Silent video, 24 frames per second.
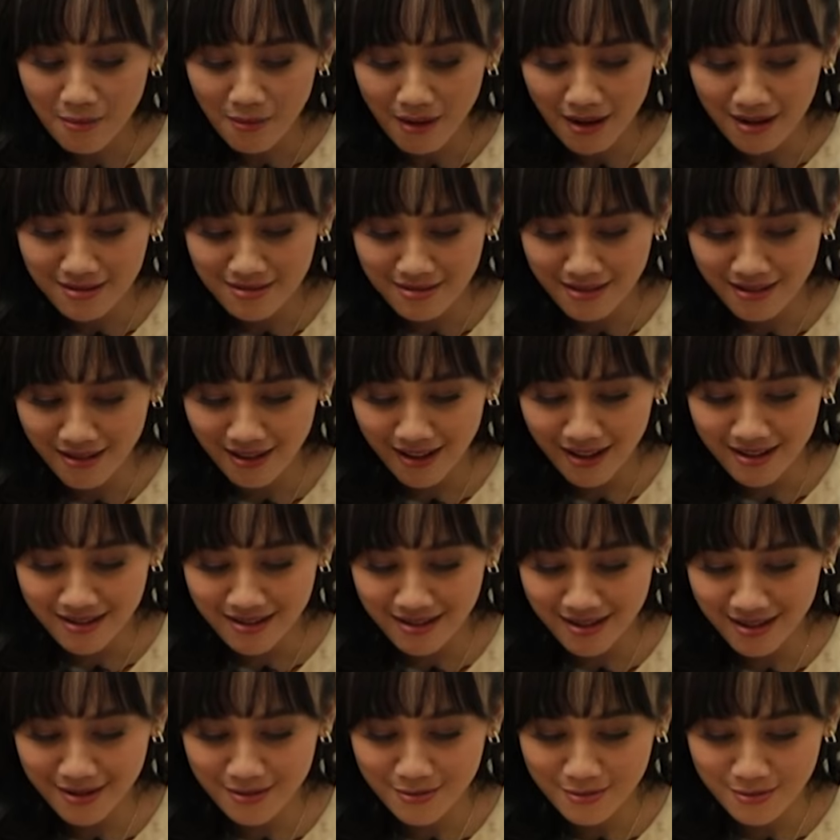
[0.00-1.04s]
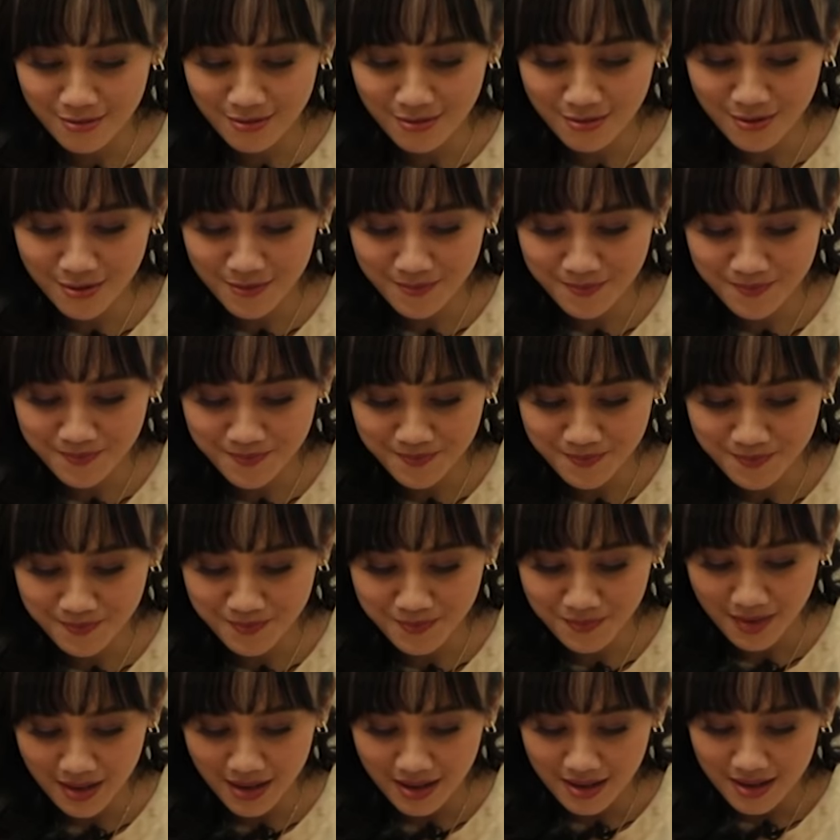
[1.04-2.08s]
enak banget deh kayaknya. Aduh.
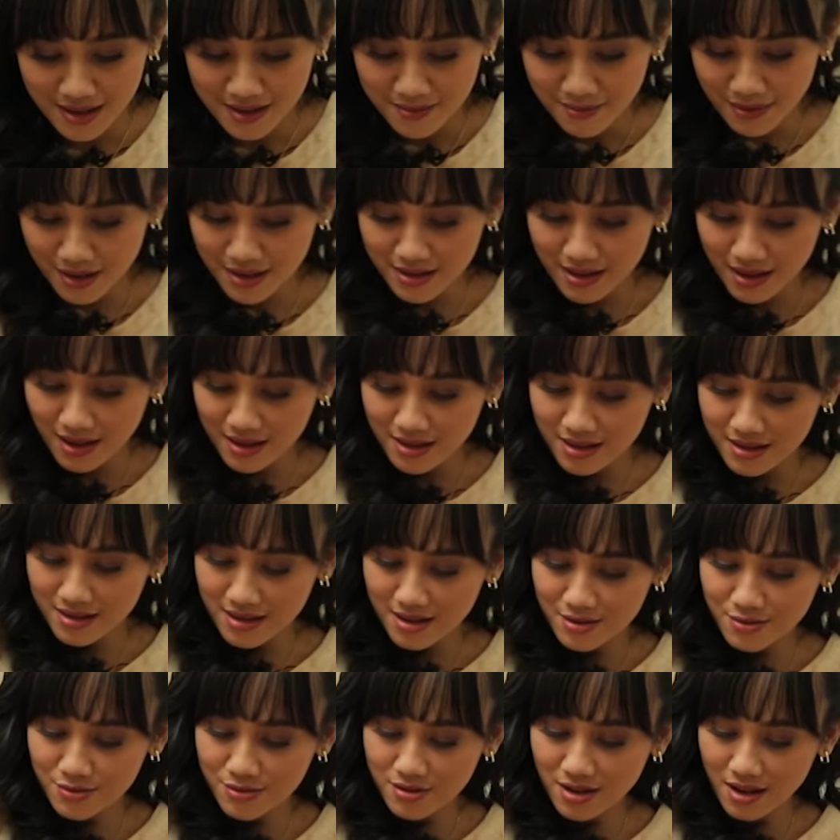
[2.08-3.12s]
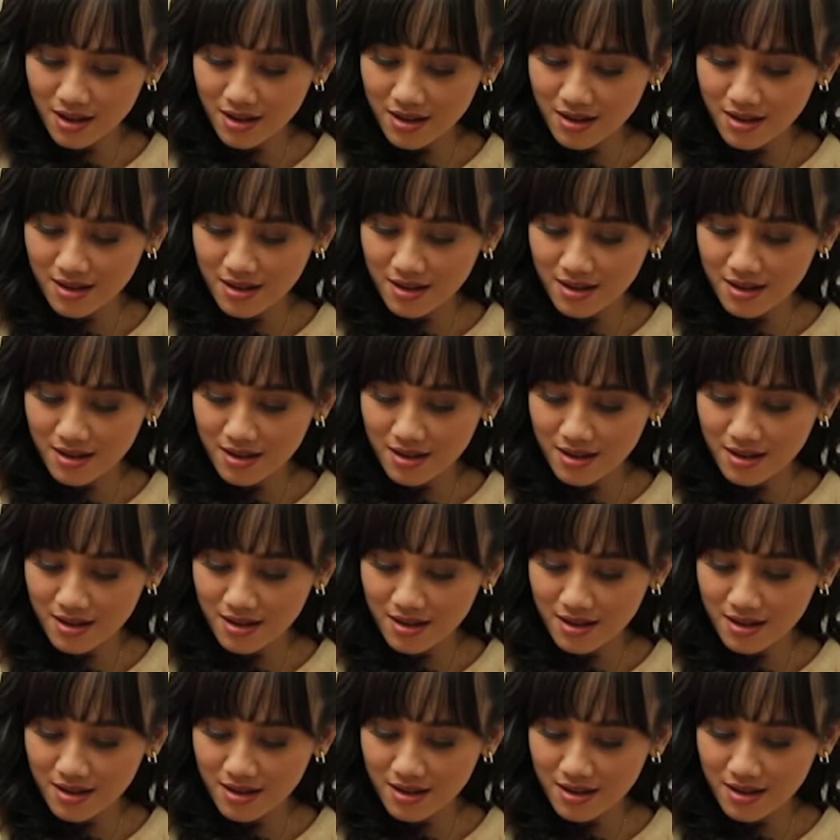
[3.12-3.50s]
ke tangan aja lah pizza. Nih,